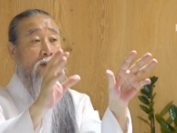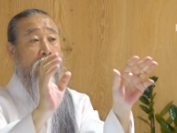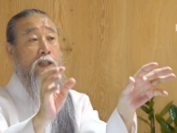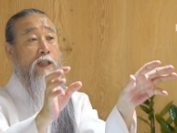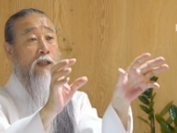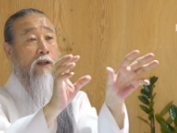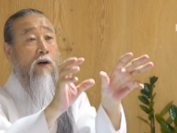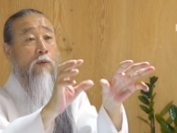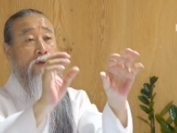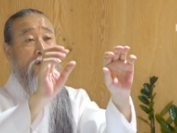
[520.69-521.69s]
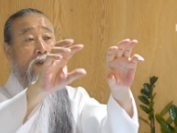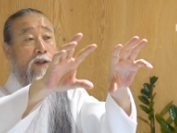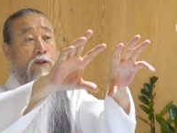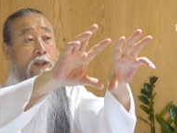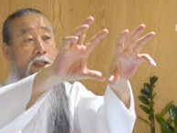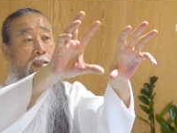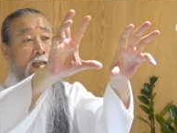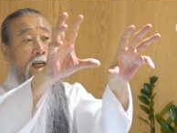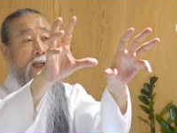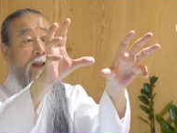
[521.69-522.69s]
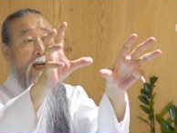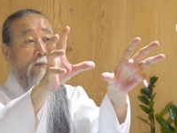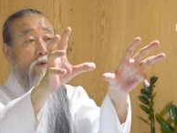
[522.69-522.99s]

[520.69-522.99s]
직장이 없어진 거는 이 사회에 내가